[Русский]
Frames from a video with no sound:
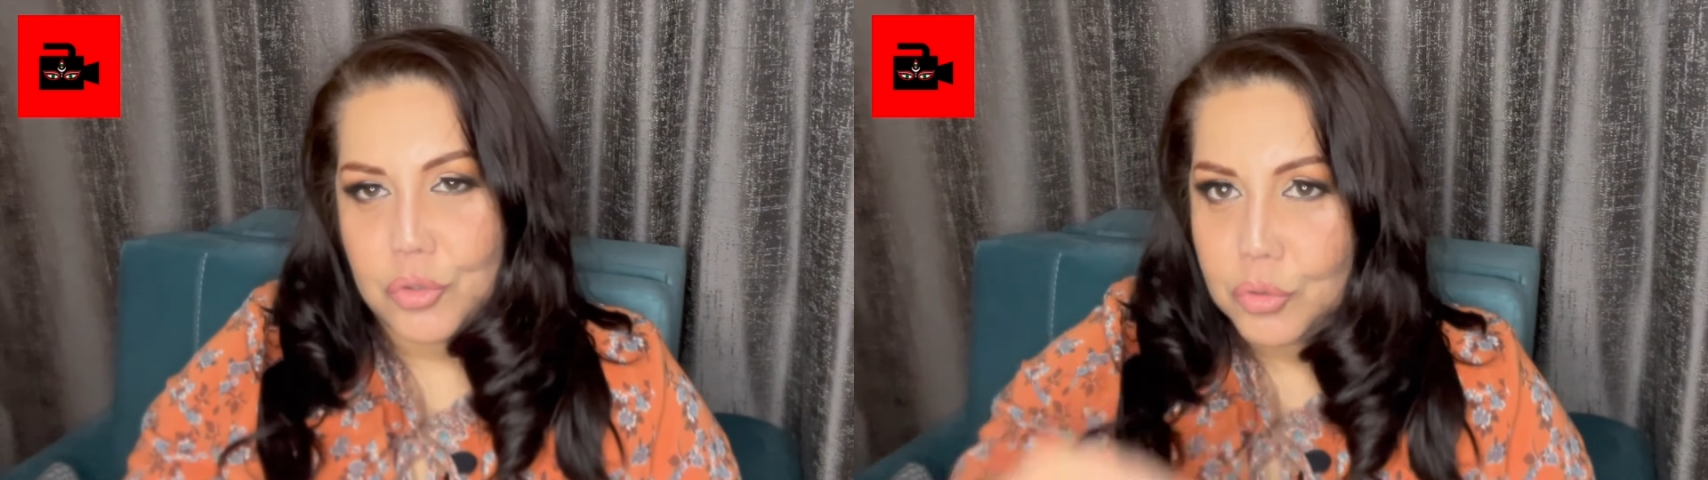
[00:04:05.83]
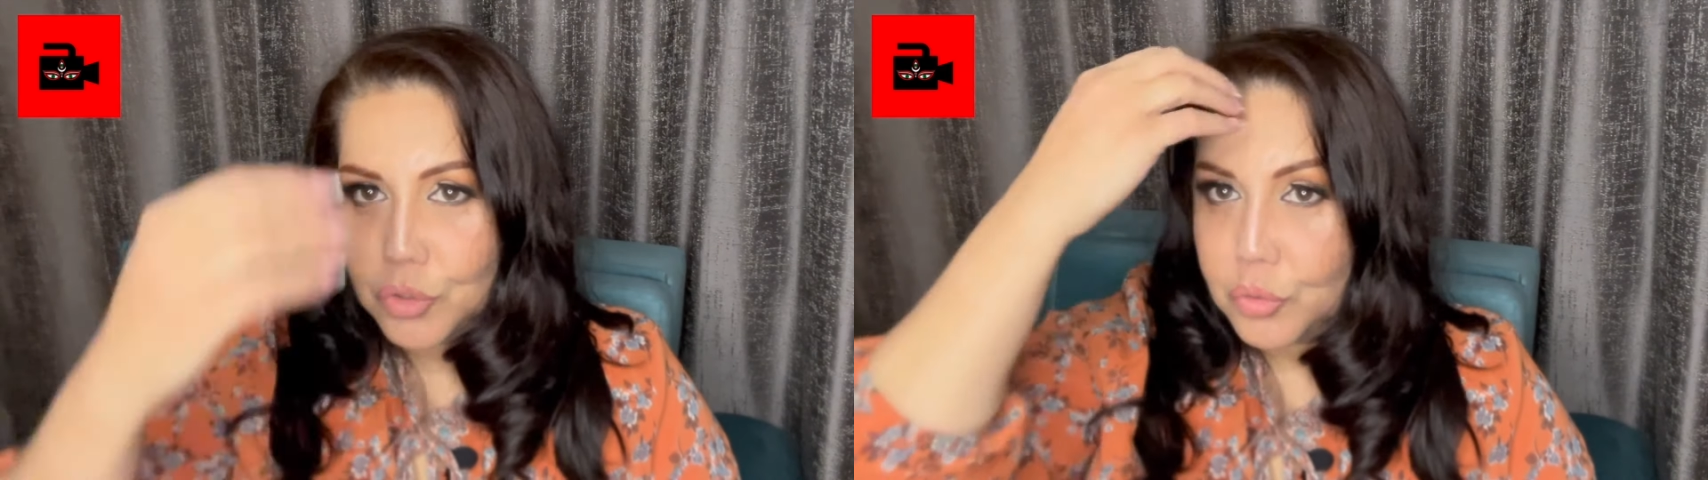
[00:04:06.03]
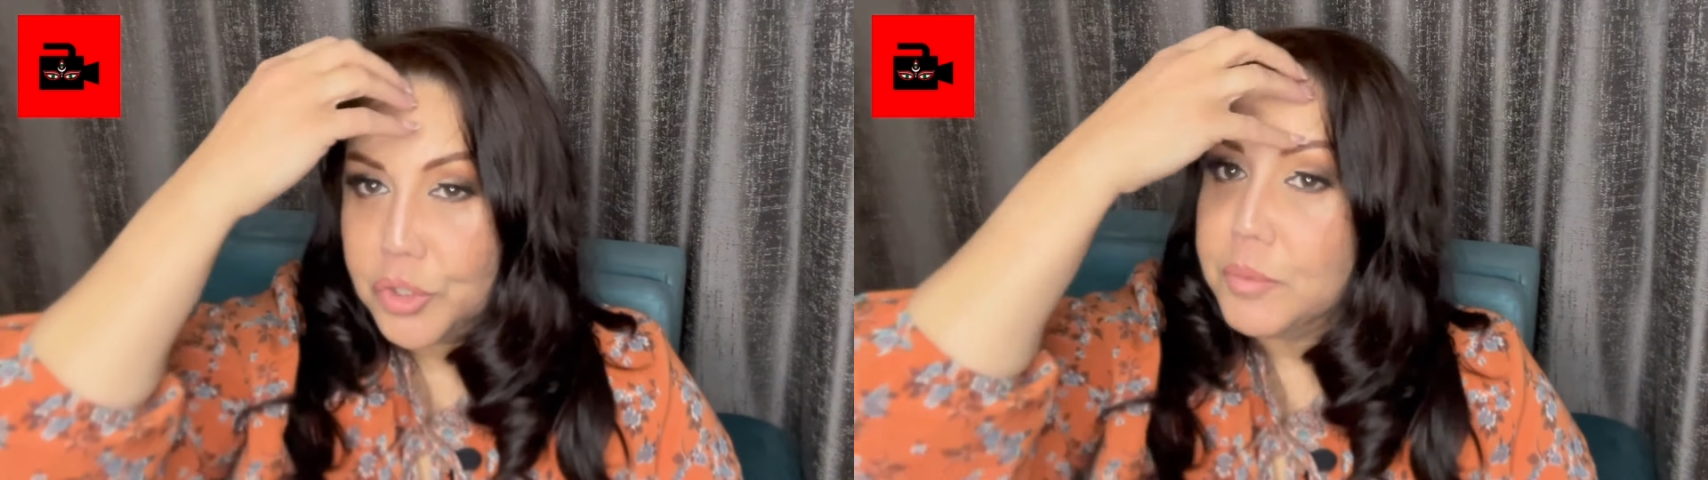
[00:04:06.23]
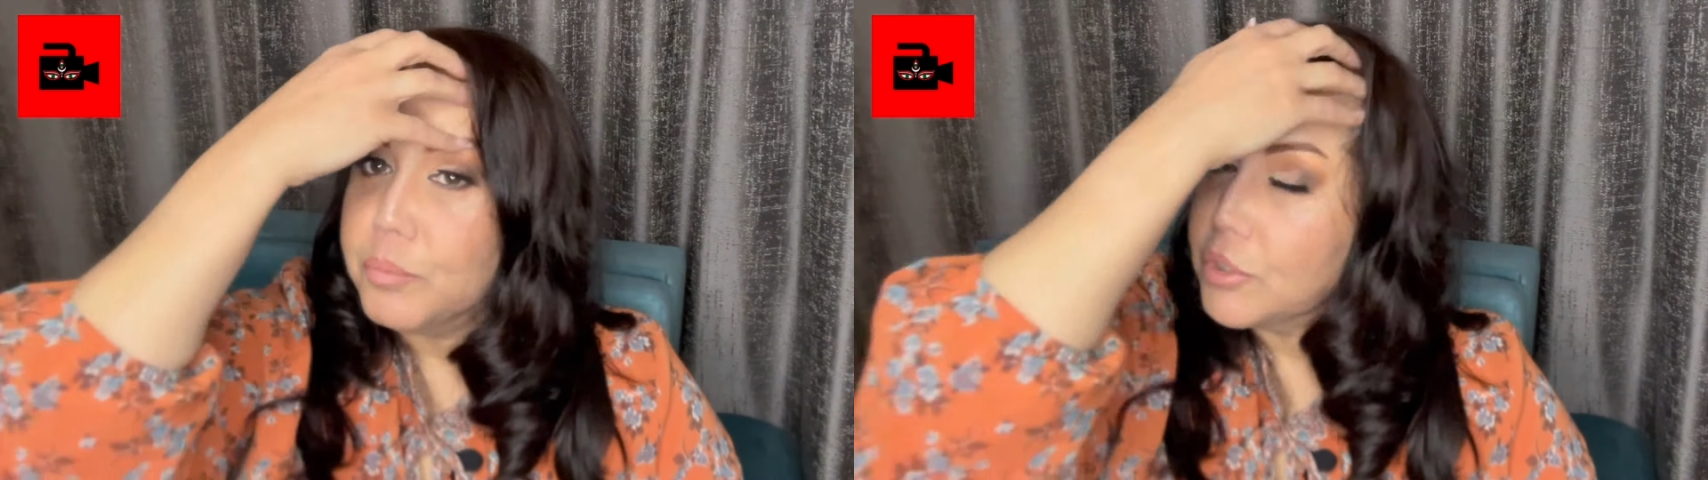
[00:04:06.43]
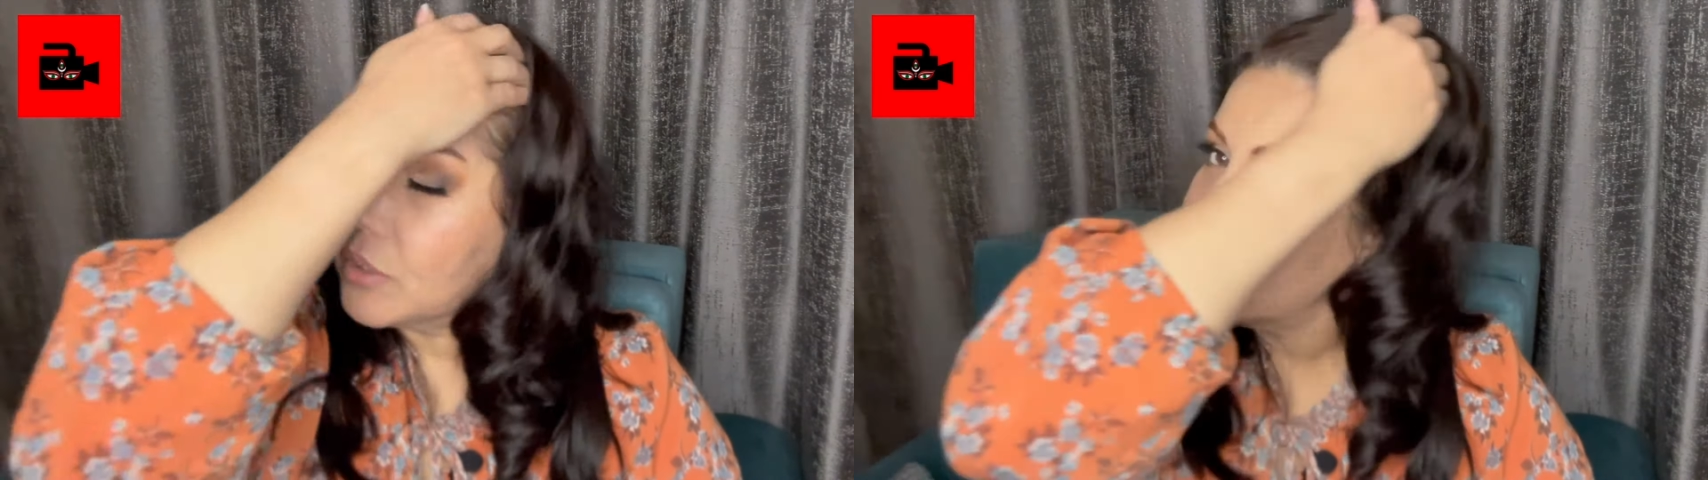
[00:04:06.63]
То есть он не
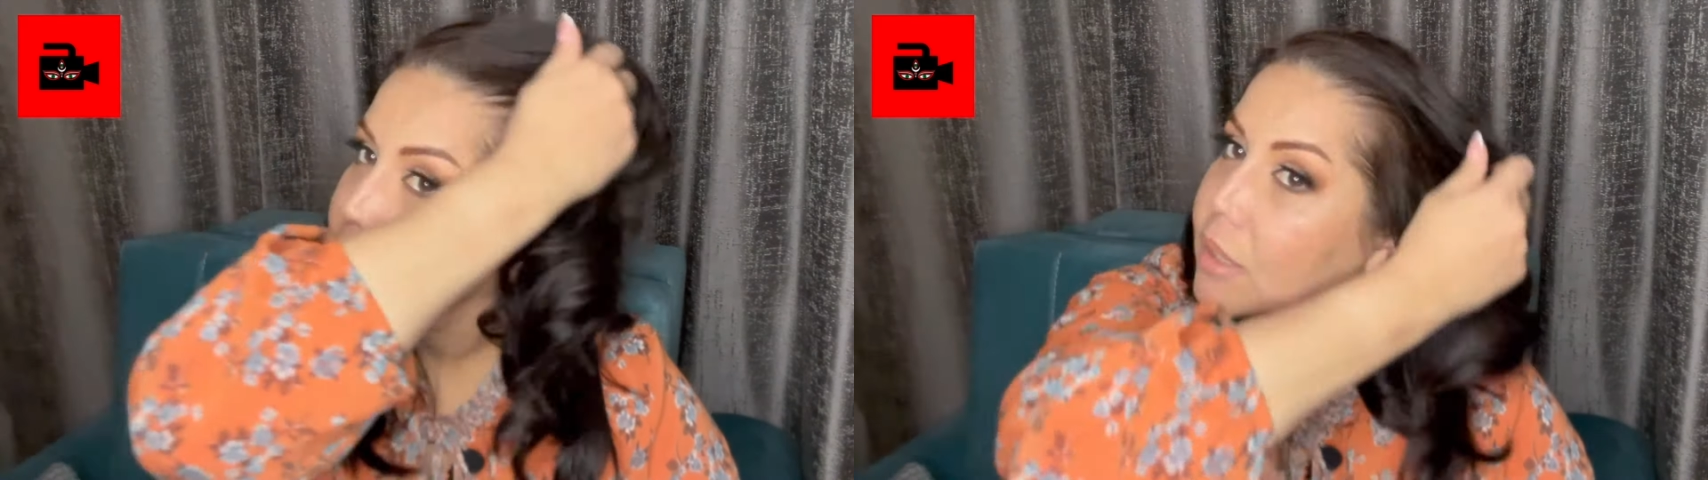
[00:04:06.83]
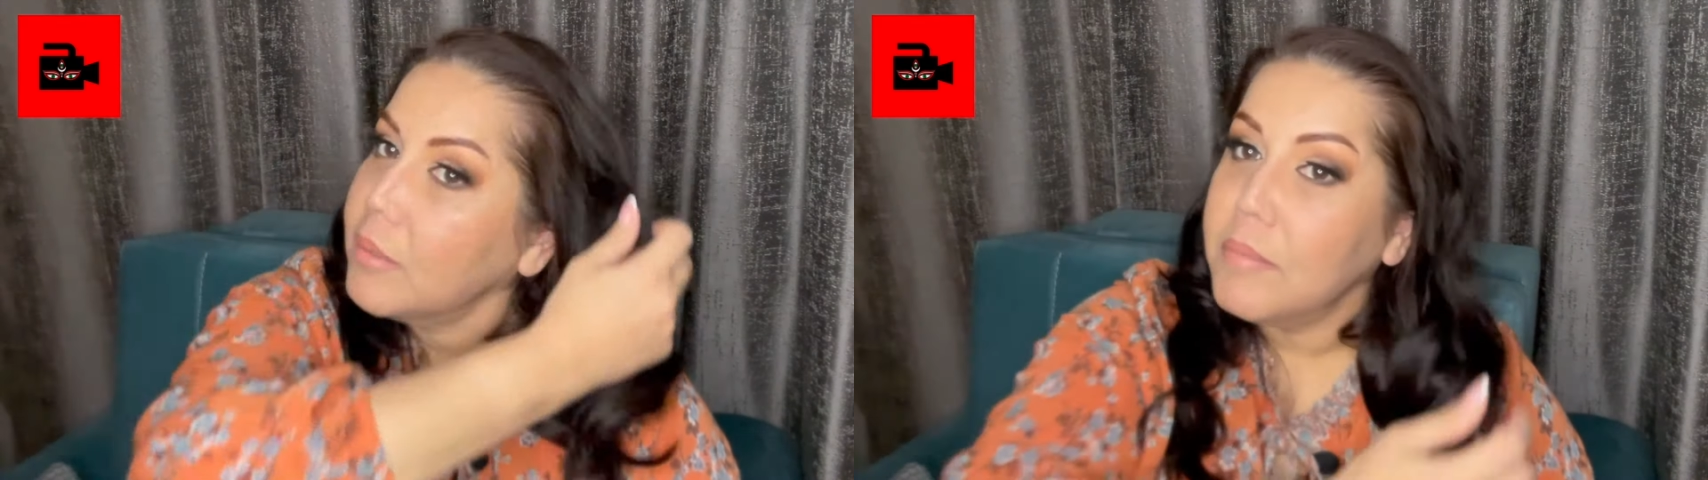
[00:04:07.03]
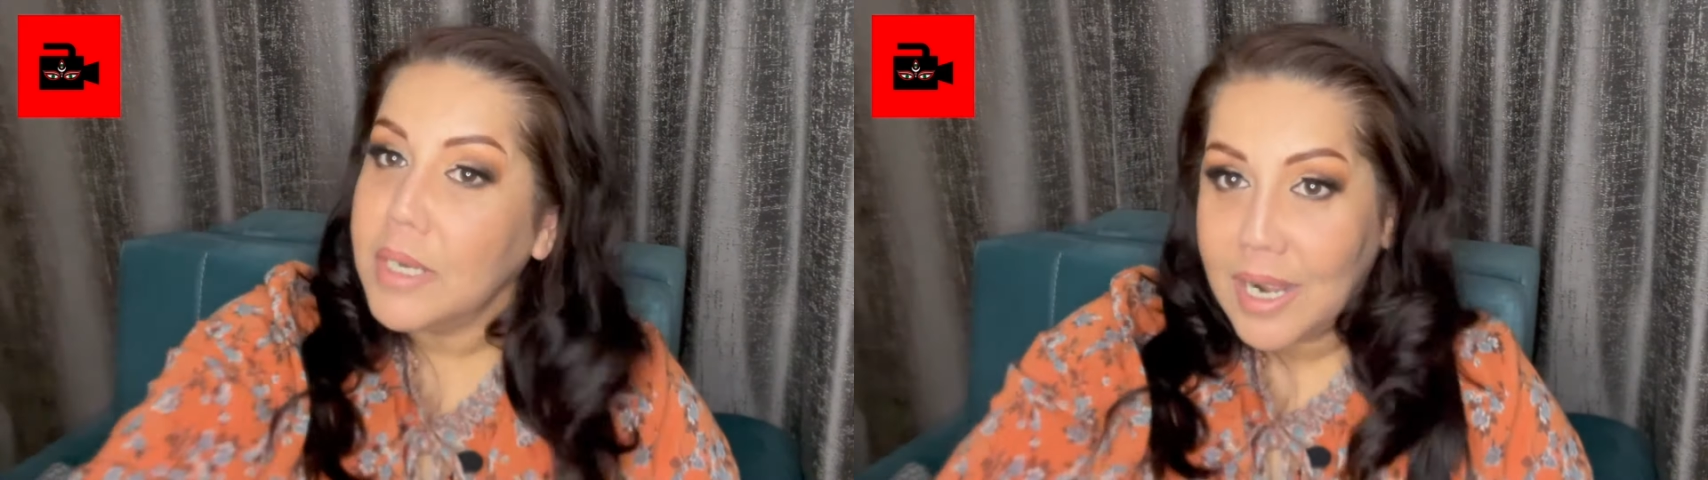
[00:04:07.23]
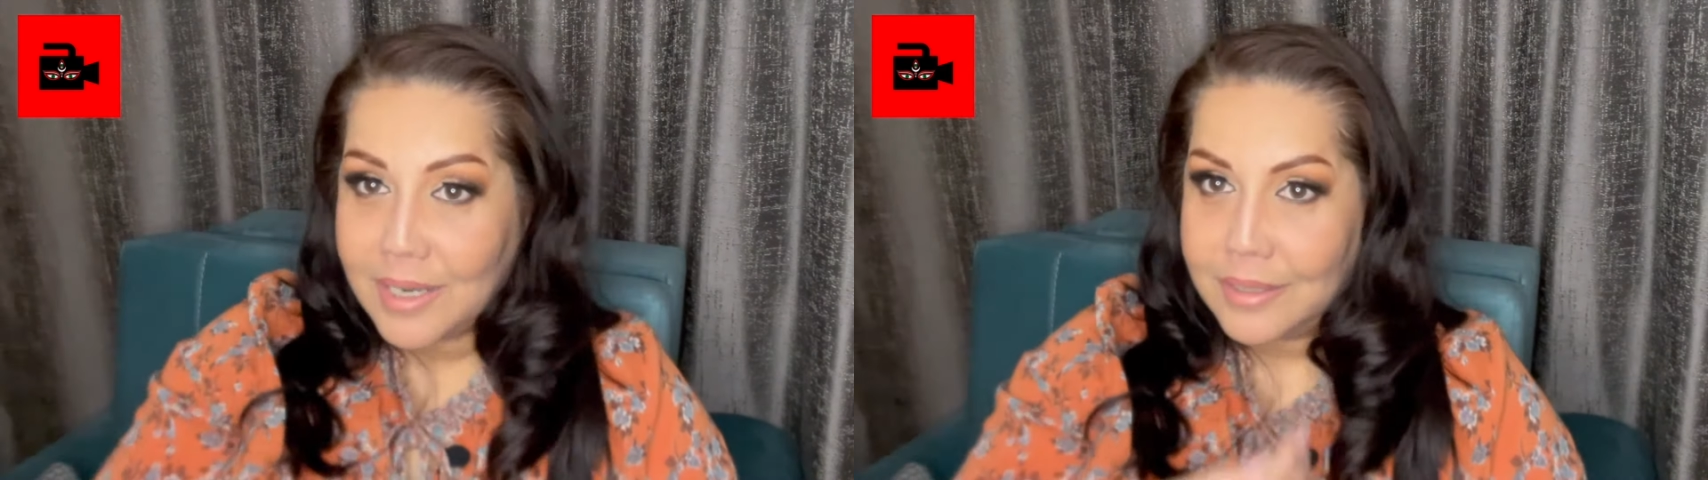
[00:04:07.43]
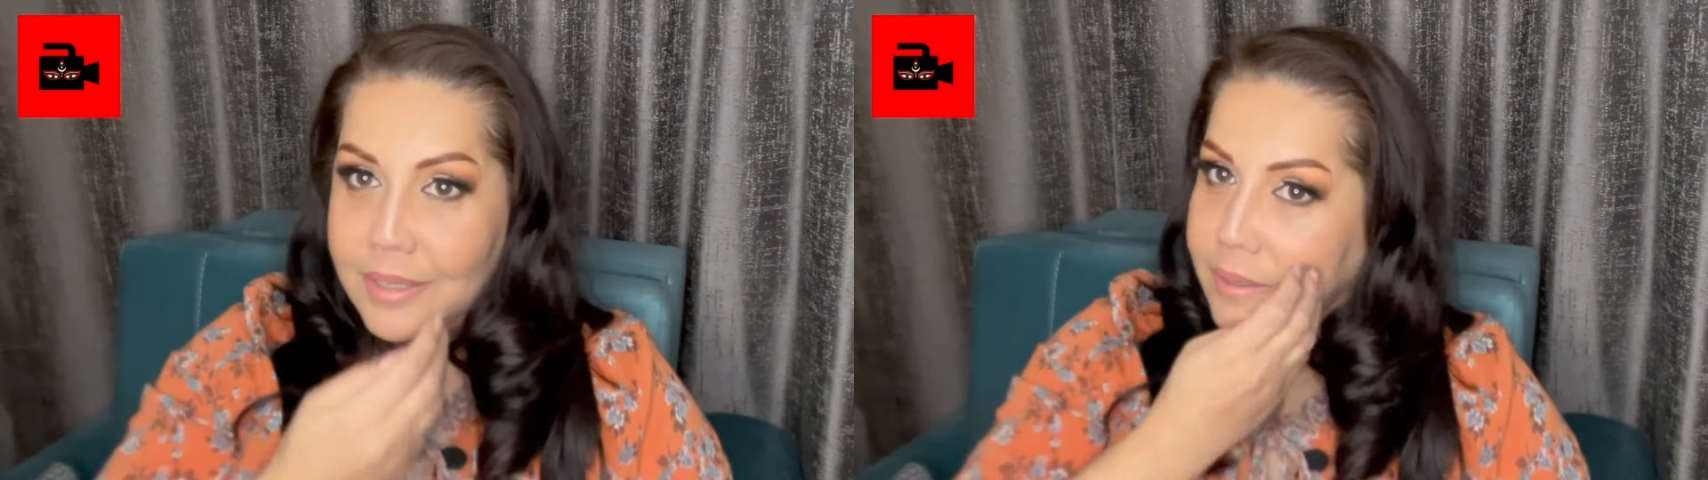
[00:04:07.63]
будет
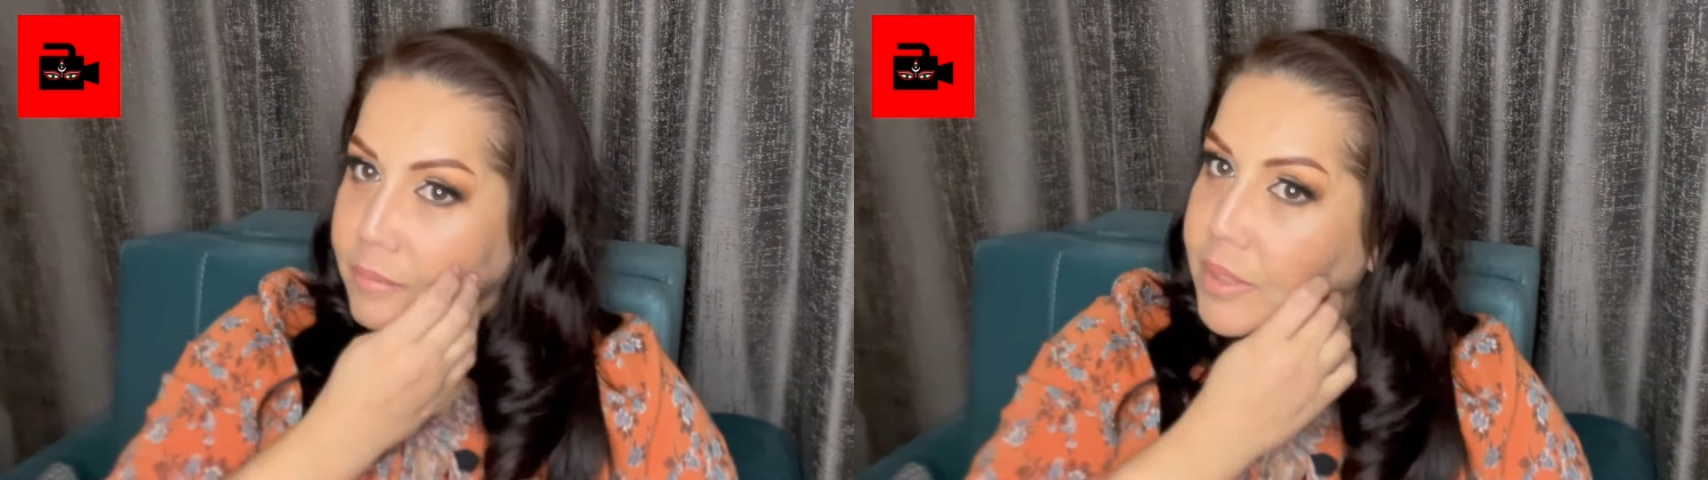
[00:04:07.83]
миллиардером,